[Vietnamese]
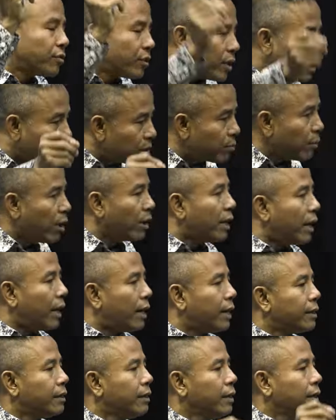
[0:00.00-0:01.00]
sứt bỏ này
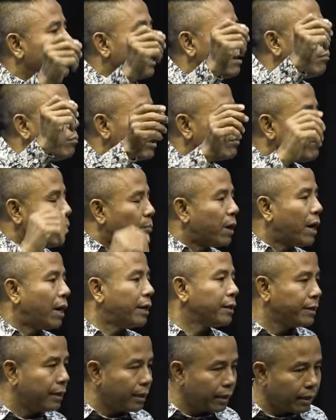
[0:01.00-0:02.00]
anh đang bay bầm
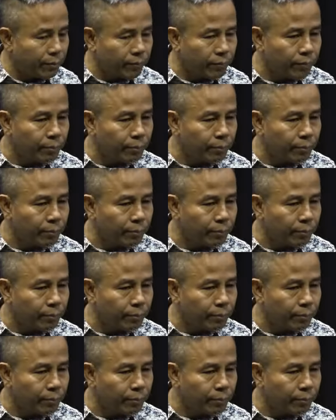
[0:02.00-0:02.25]
phanh kê